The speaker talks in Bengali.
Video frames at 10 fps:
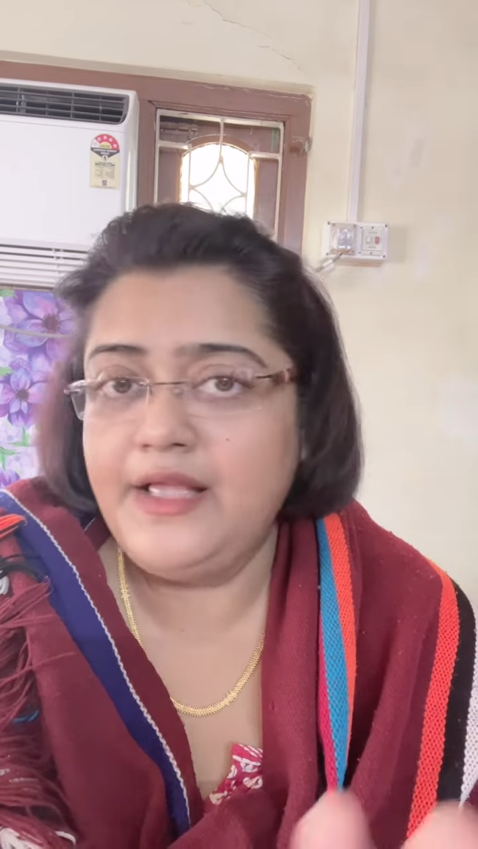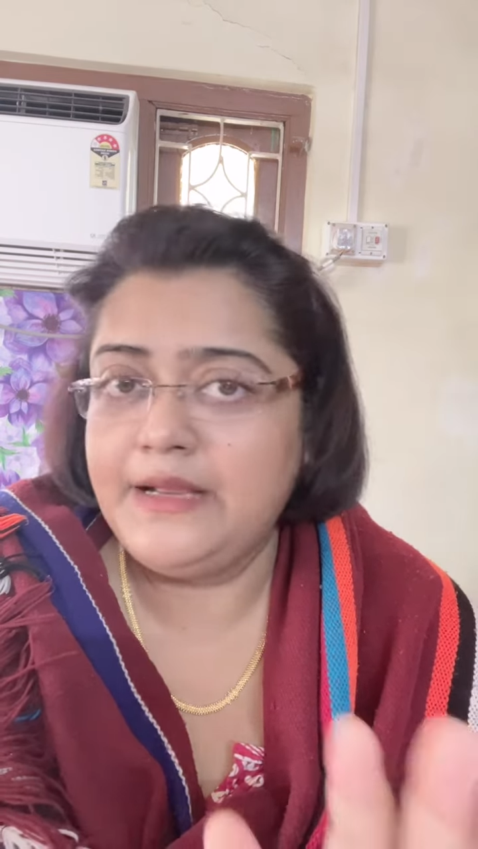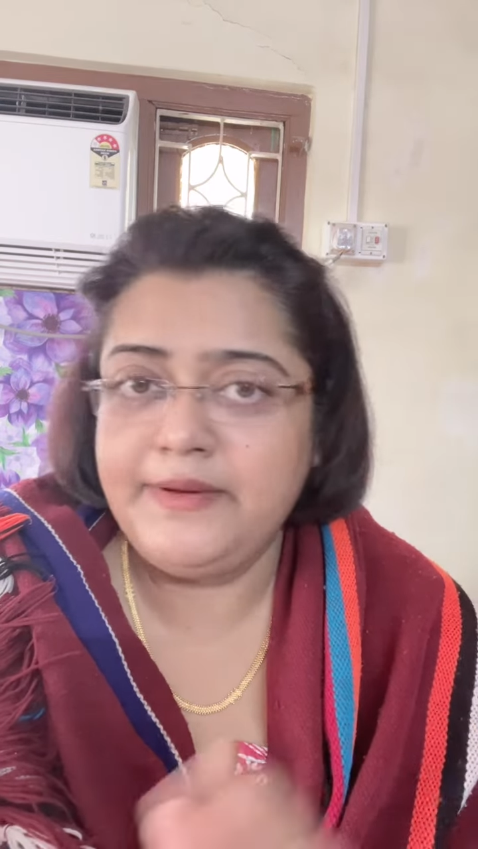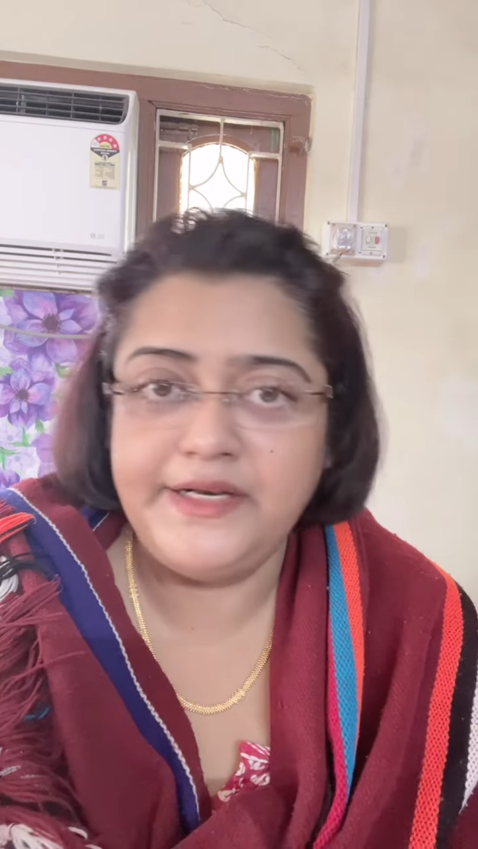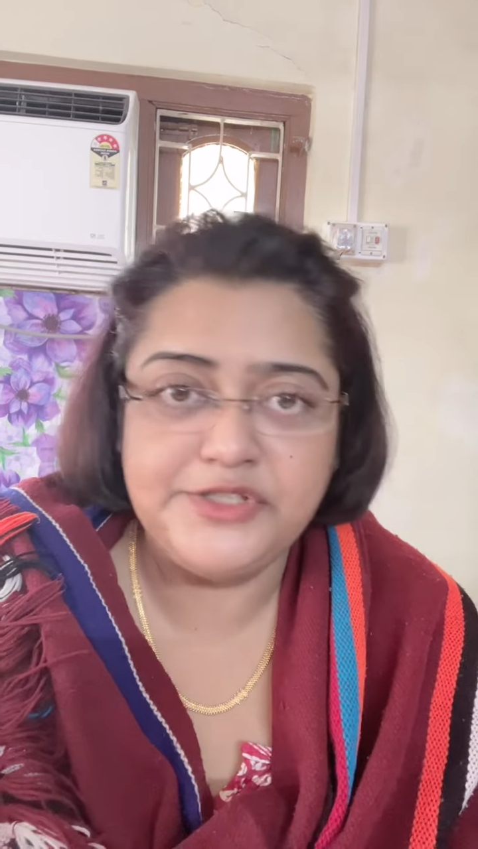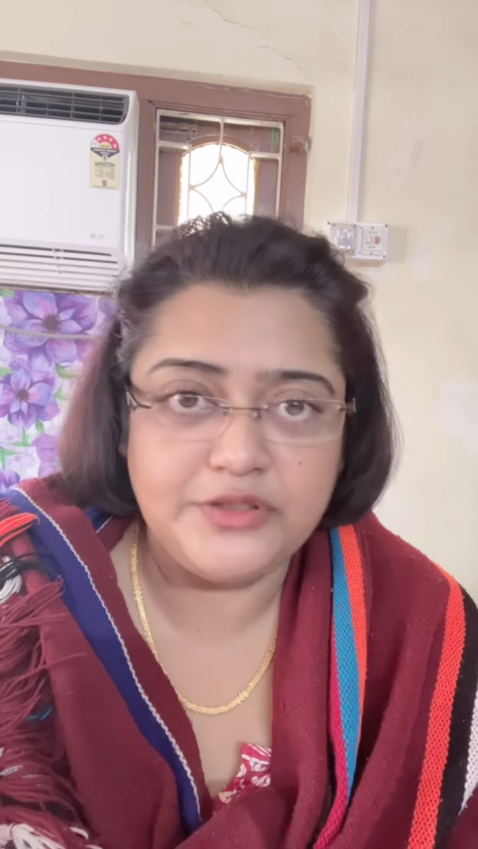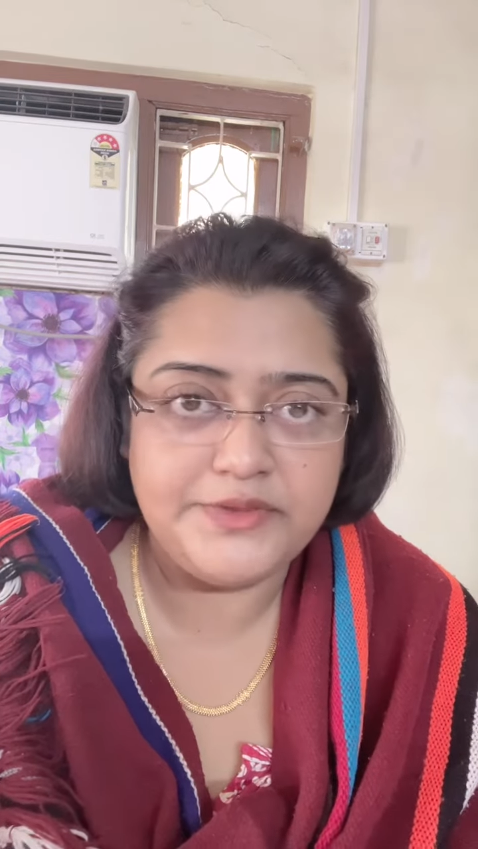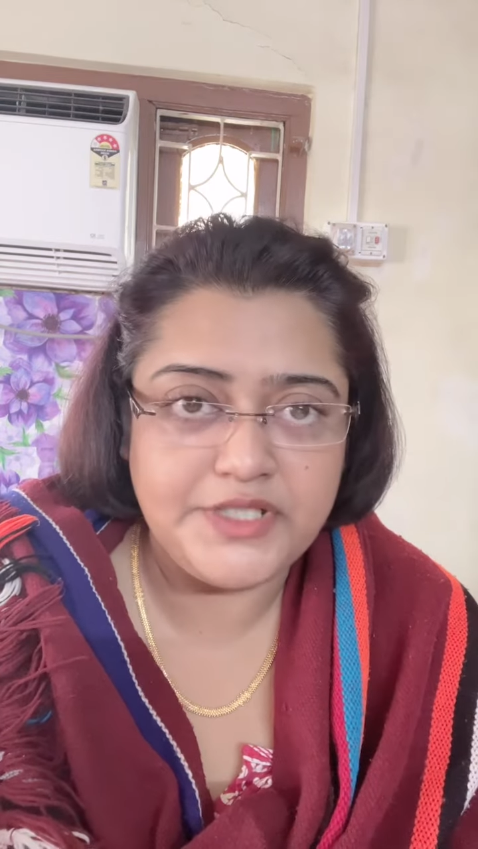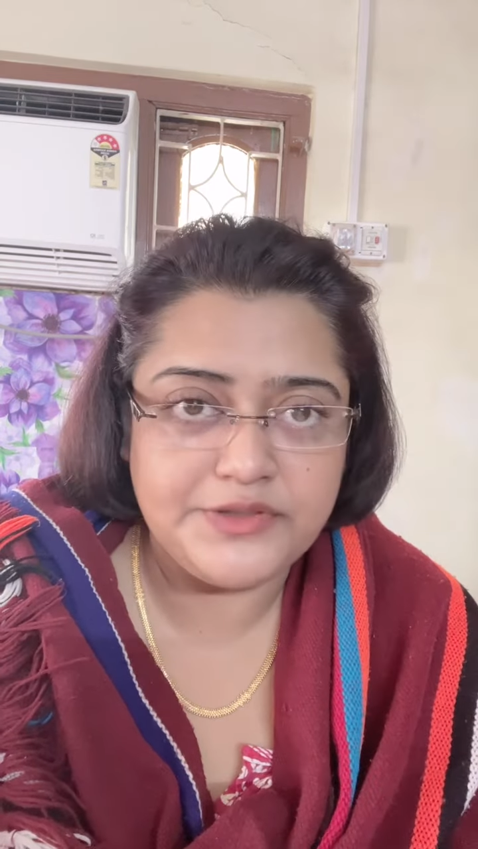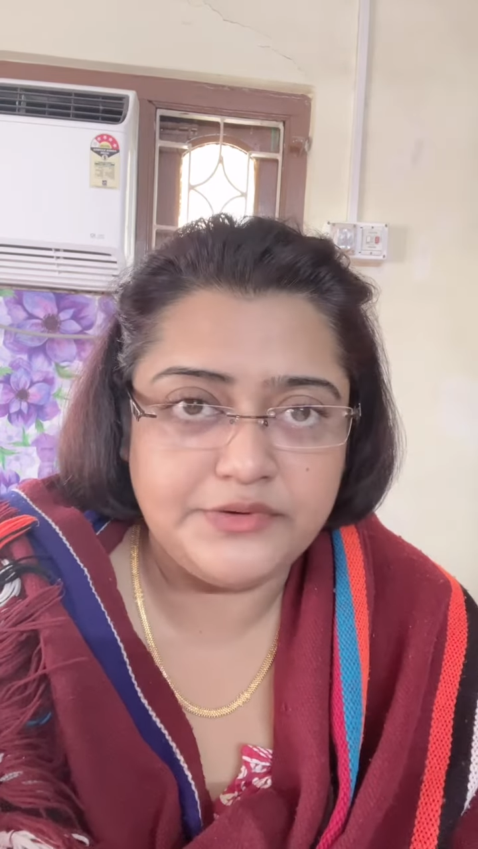একেবারে ঈশ্বর
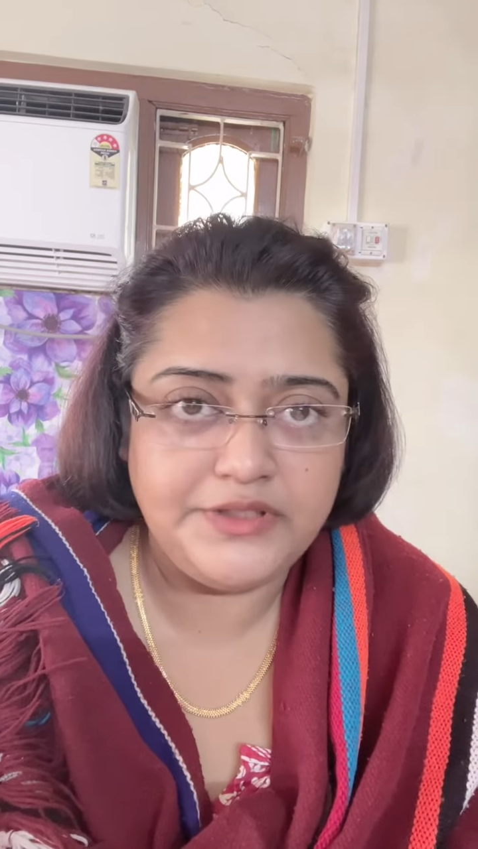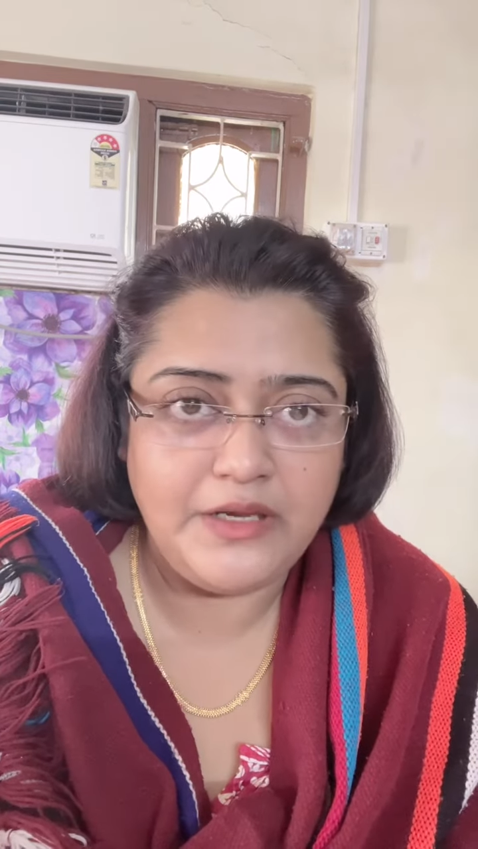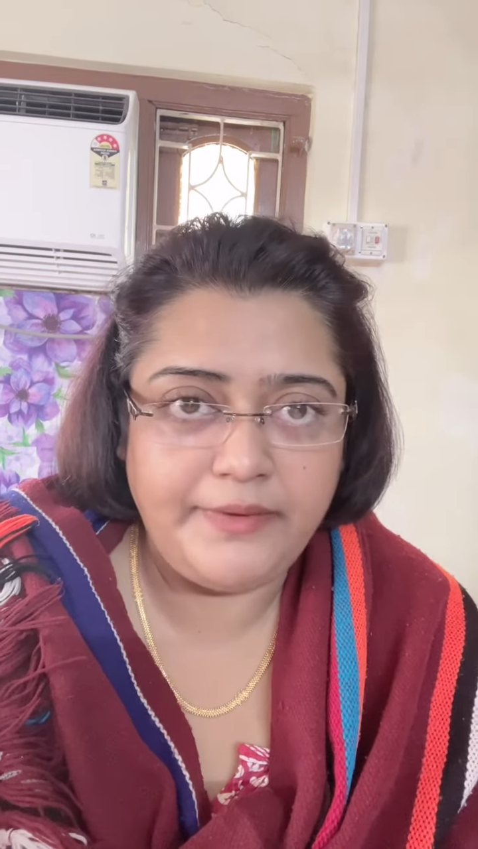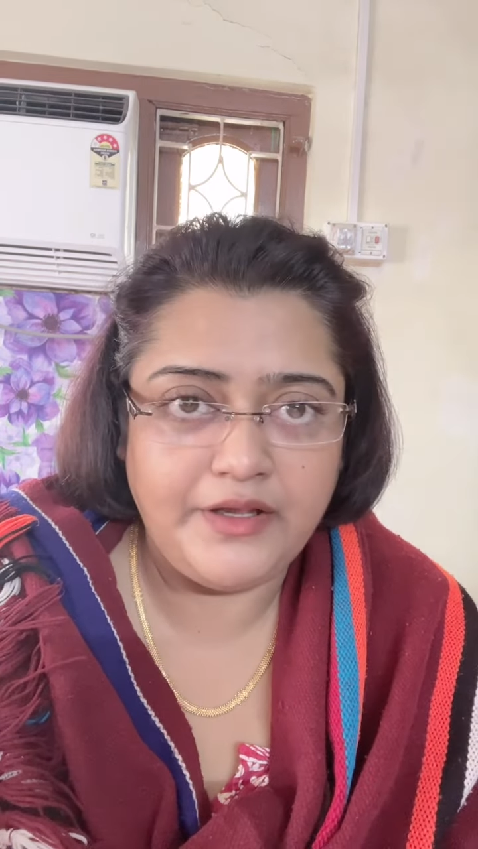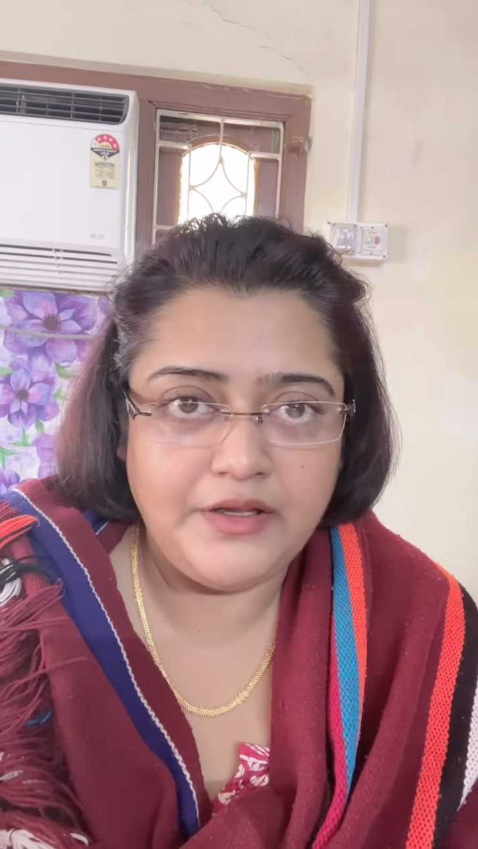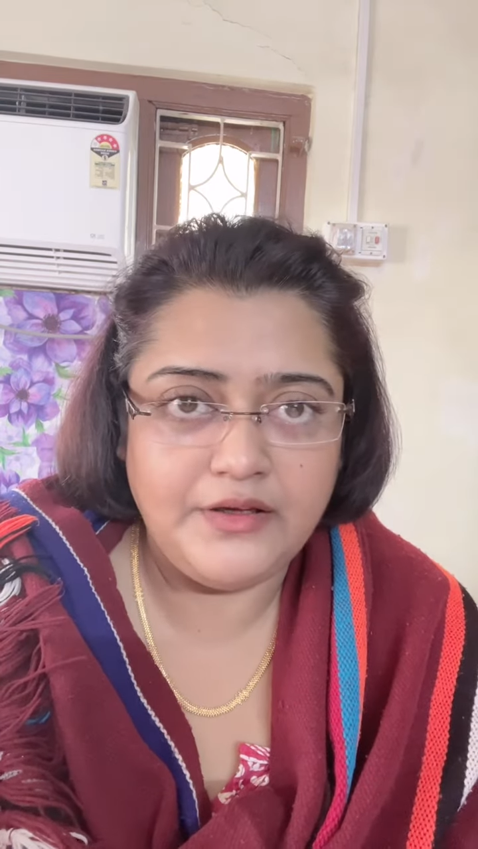বিশ্বাস করতে হবে